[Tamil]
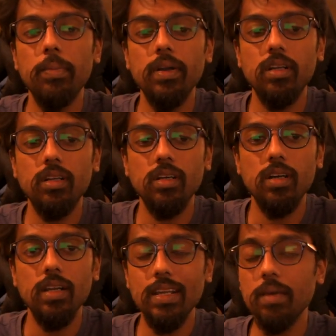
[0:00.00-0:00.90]
பட்
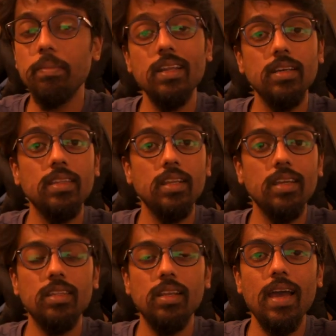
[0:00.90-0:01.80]
uh, நிறைய பேருக்கு
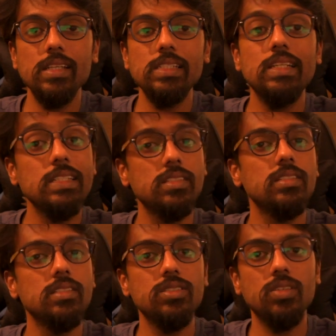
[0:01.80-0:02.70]
தெரியறதுல ஆக்சுவலி
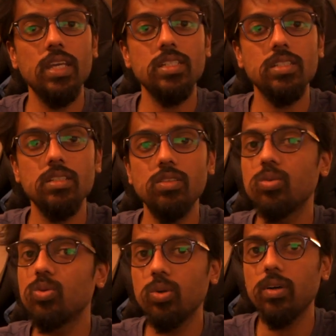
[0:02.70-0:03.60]
டிஸ்டன்ஸ்
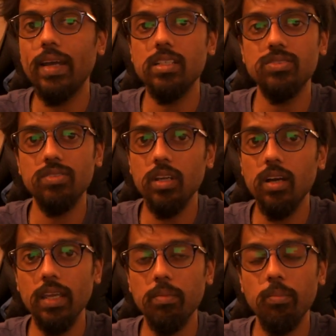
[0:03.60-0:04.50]
எஜுகேஷனுக்கு கூட இட் இஸ்
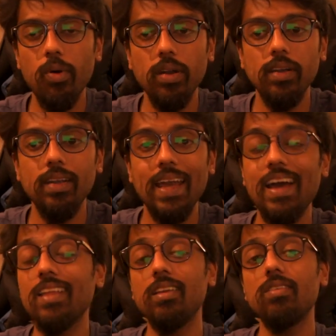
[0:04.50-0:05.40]
ரியலி இம்பார்ட்டண்ட்
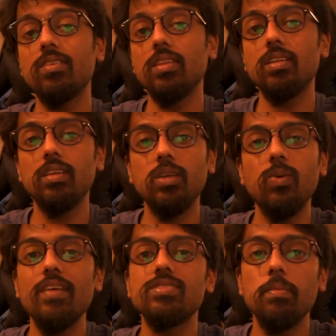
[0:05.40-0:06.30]
அண்ட் அதில் வந்துட்டு
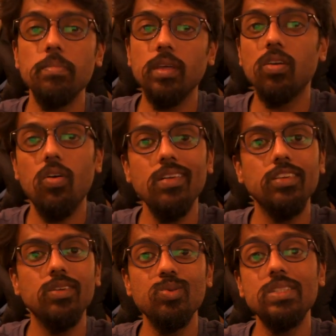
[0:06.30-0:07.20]
யூ ஹாவ் சம்திங் கால்
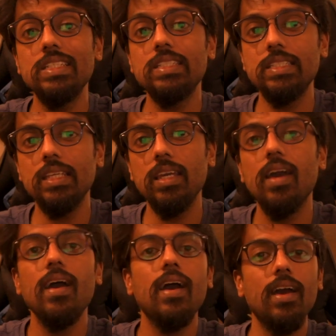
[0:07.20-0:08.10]
யூஜிசி
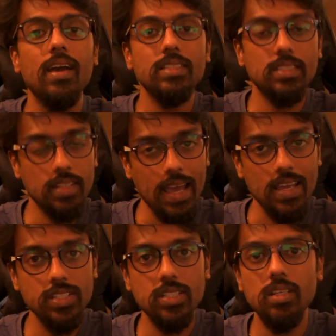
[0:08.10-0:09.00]

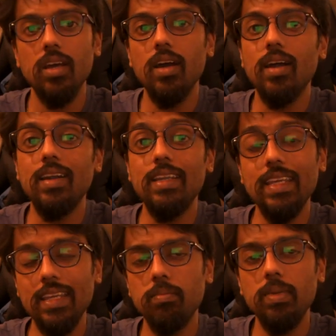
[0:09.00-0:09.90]
ஸ்லாஷ்
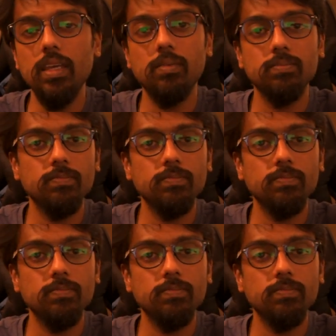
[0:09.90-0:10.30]
டிஇபி